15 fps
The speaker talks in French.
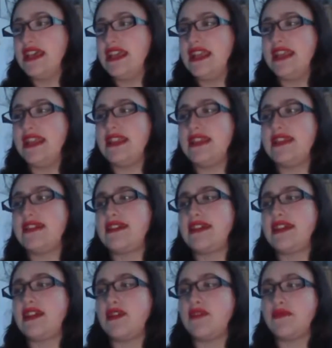Il est
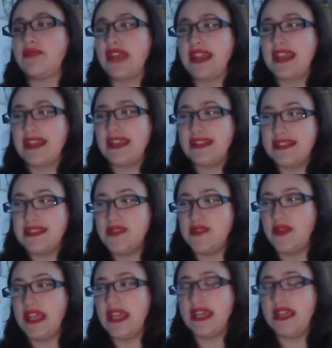décrit comme quelqu'un
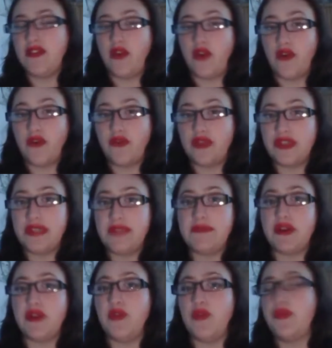d'isolé et de renfrogné
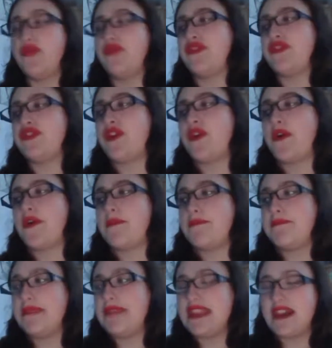par le professeur
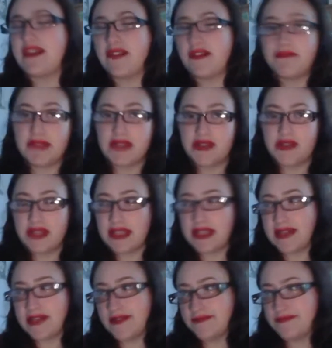Minerva
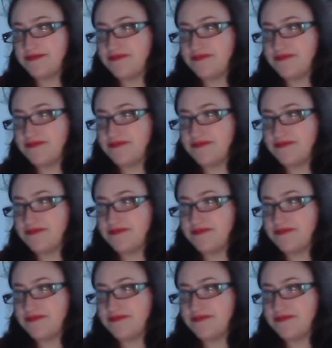McGonagall.